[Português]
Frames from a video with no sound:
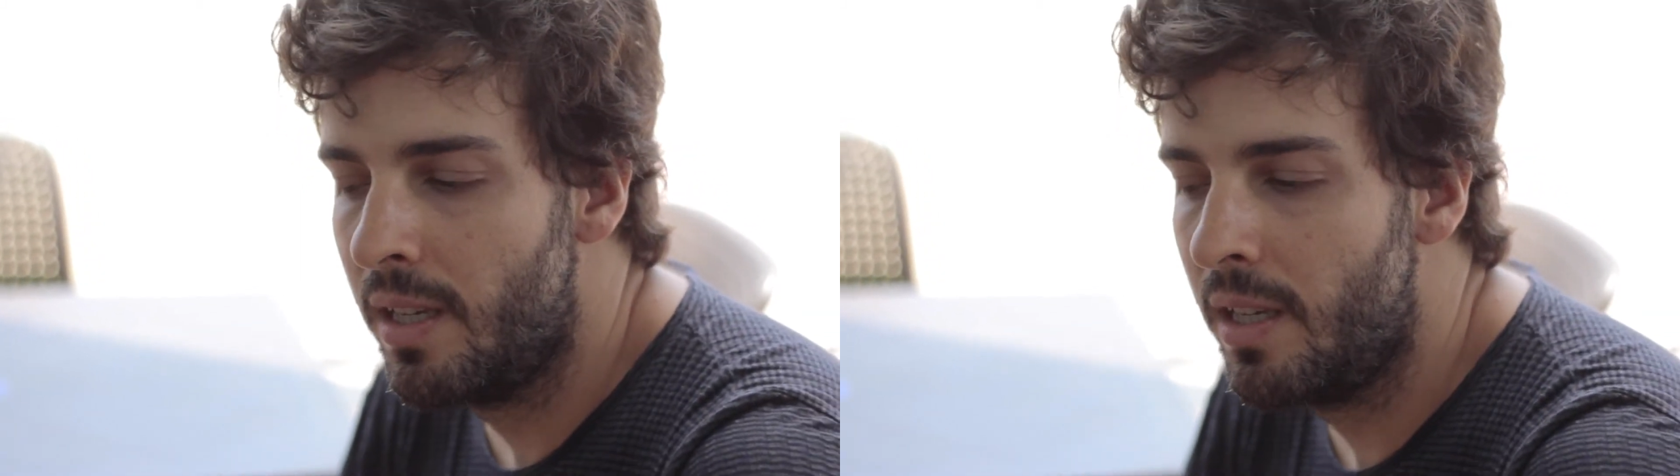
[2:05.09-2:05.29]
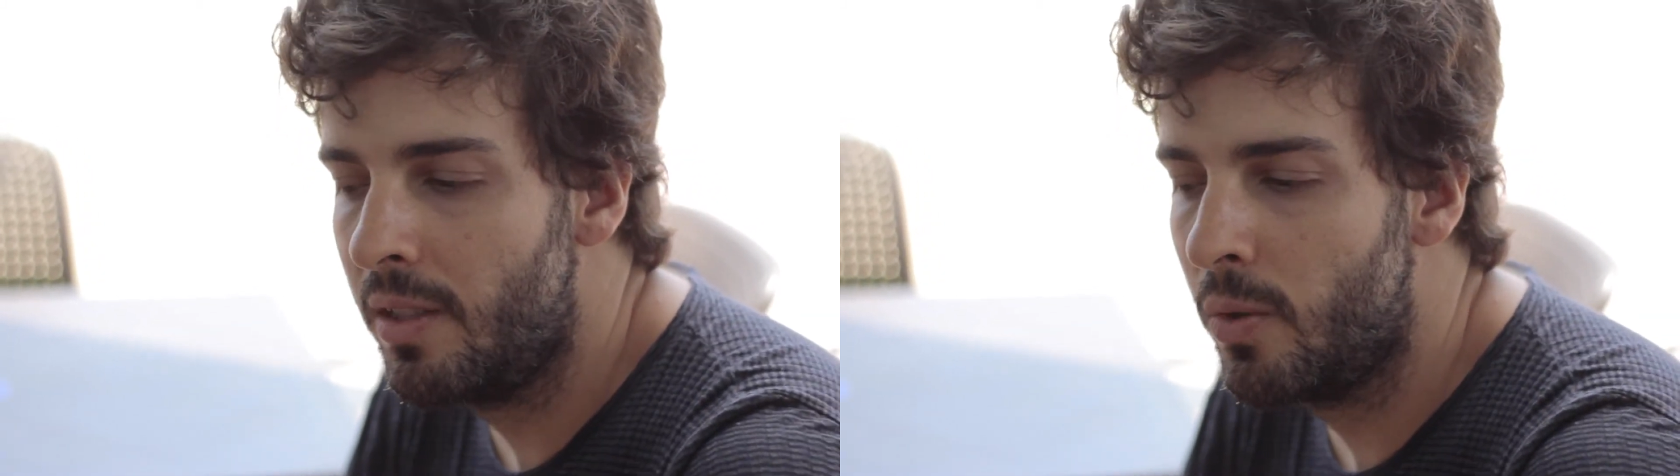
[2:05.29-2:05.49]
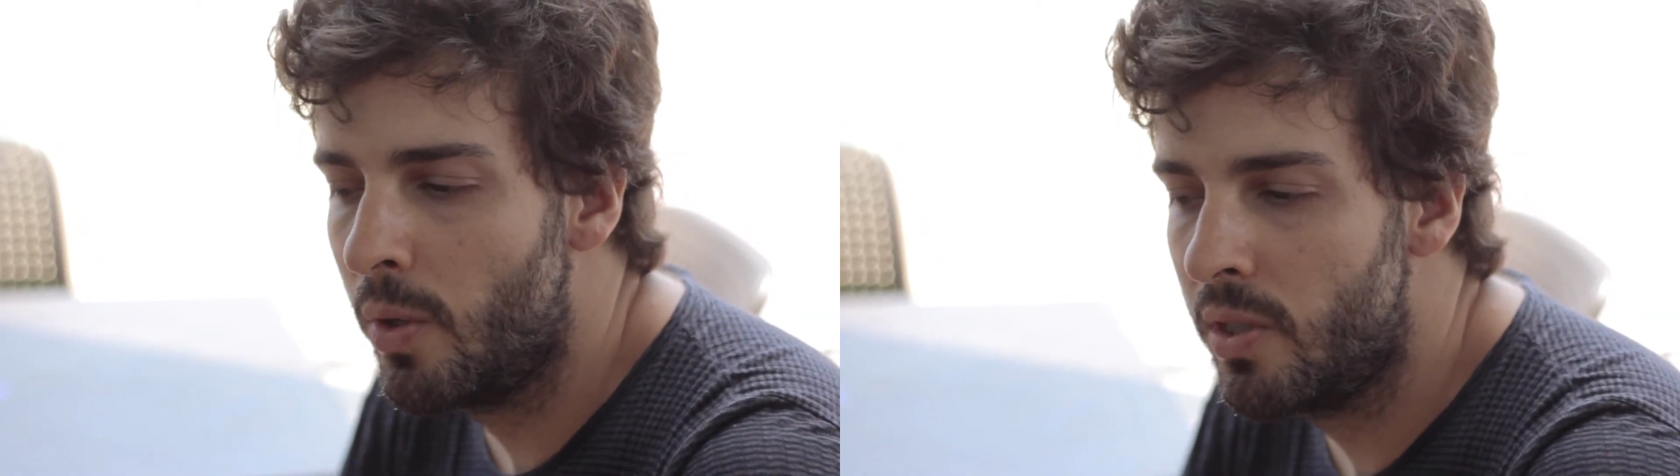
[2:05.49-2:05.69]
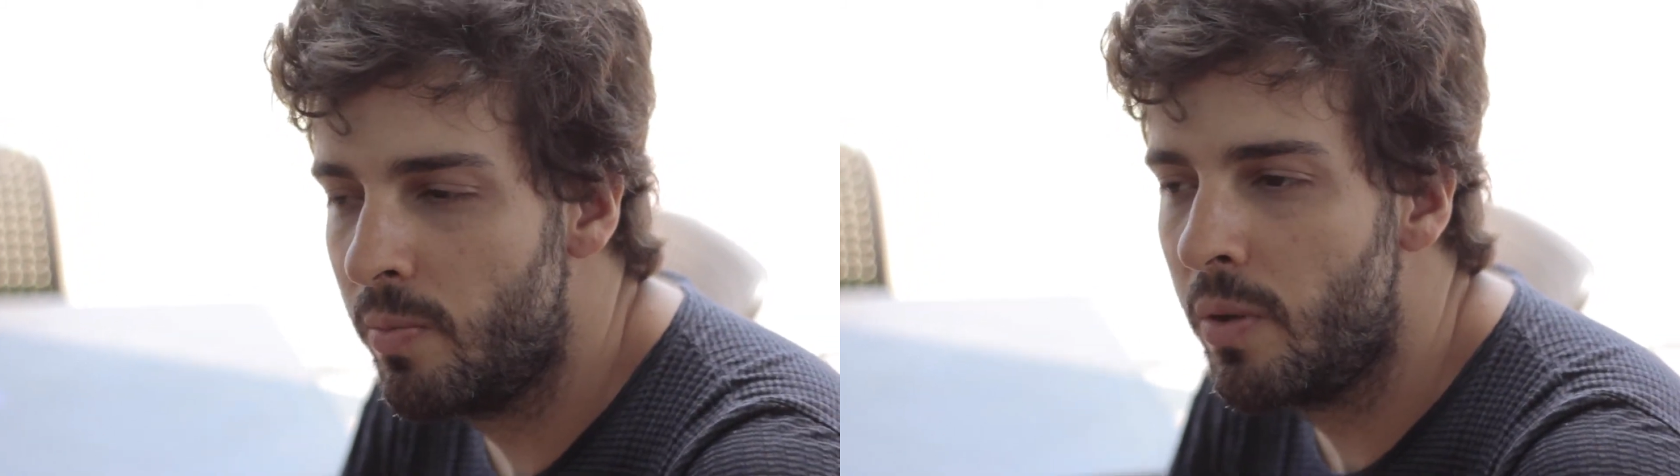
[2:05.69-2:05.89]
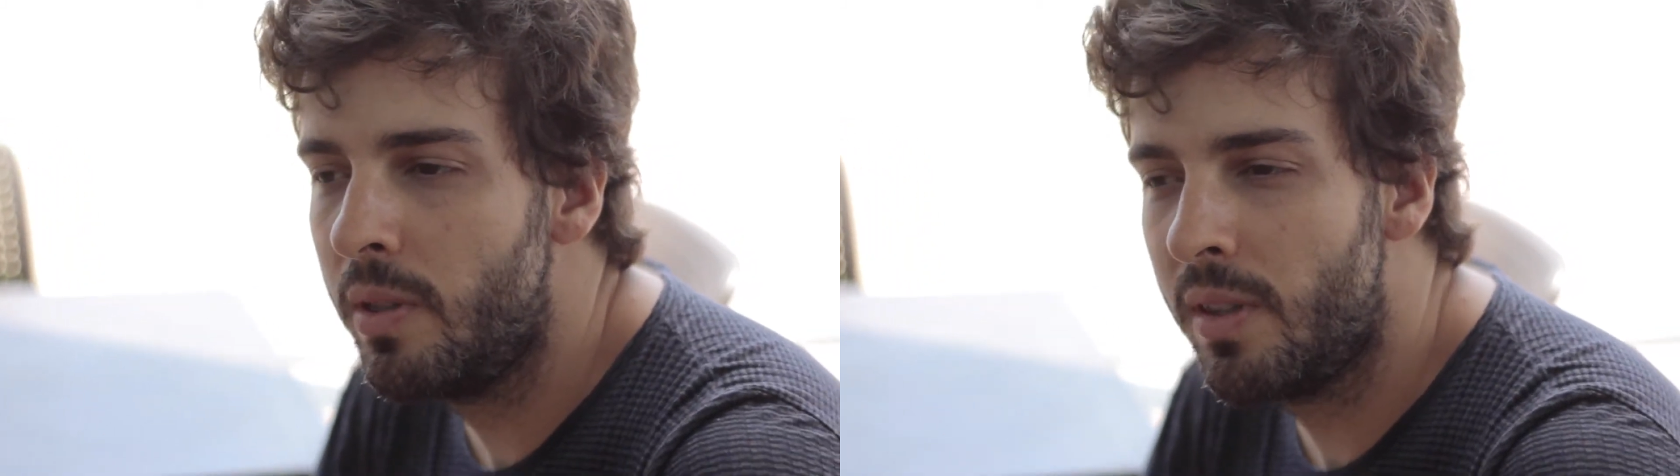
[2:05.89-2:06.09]
e em
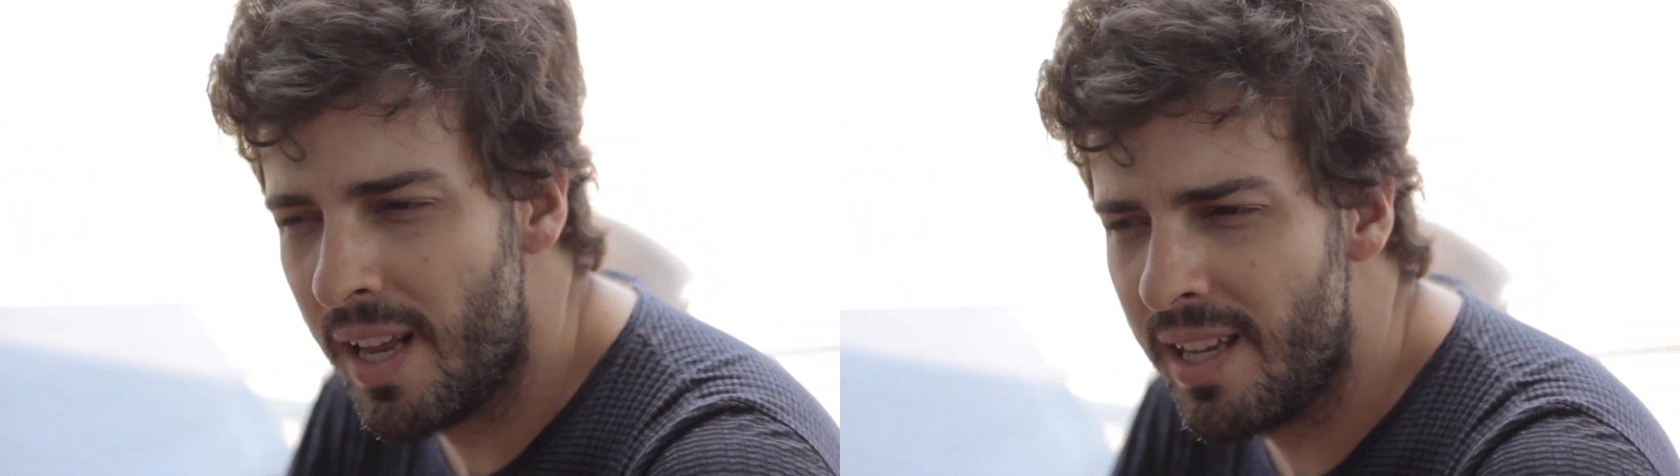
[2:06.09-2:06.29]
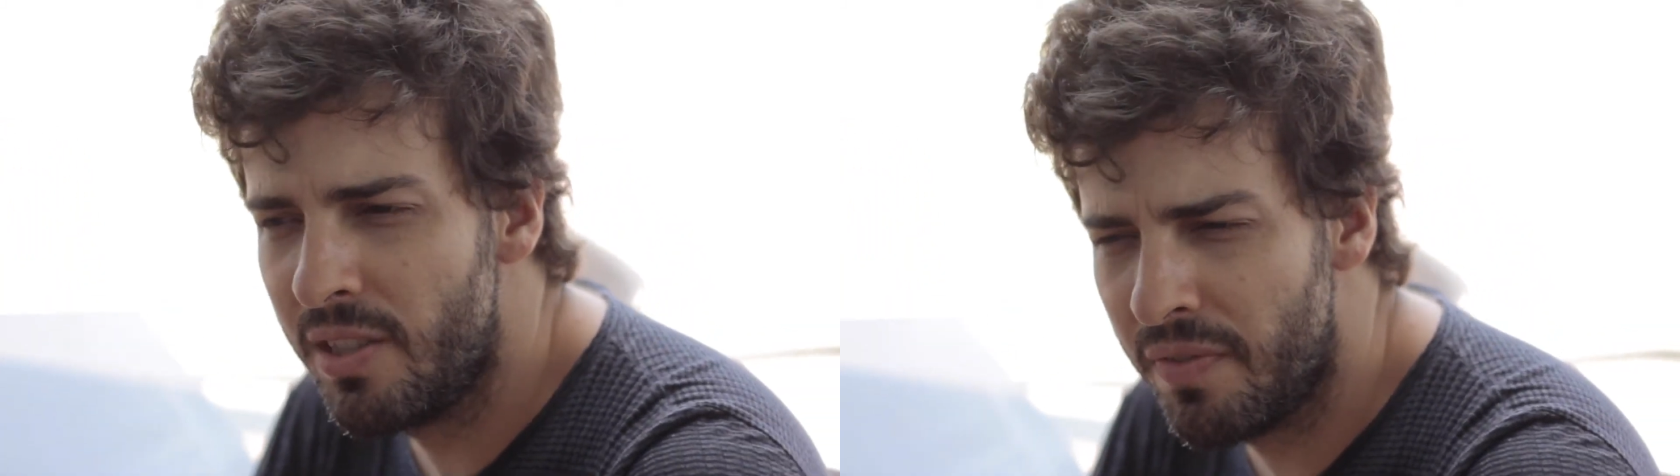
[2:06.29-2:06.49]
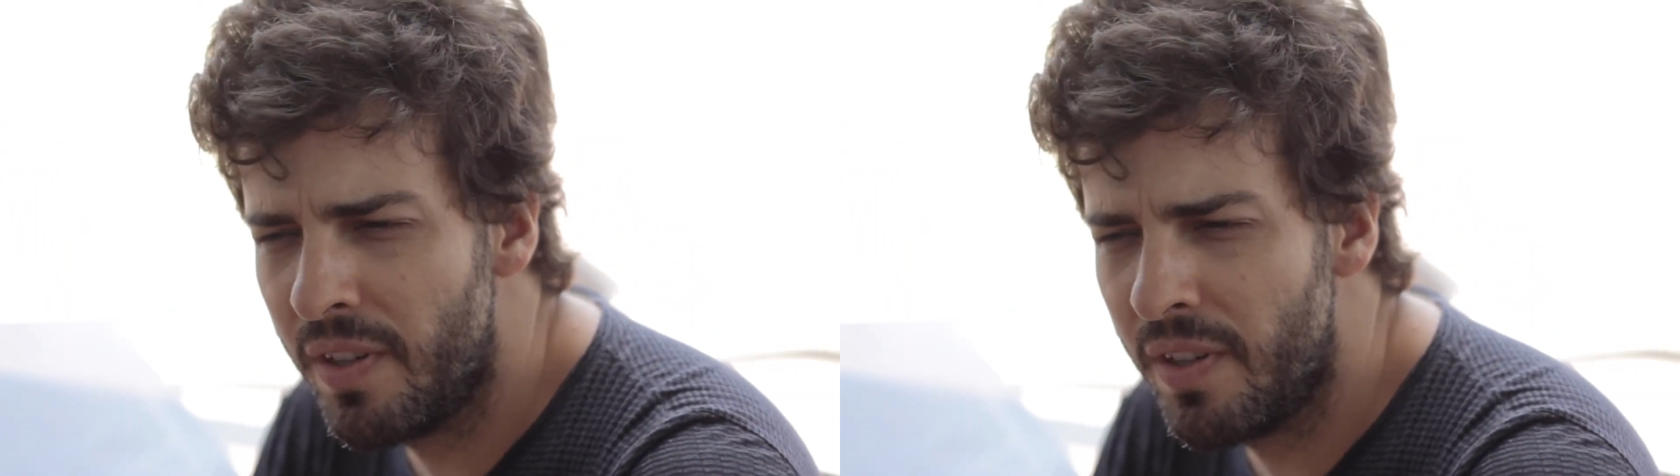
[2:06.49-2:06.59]
2013,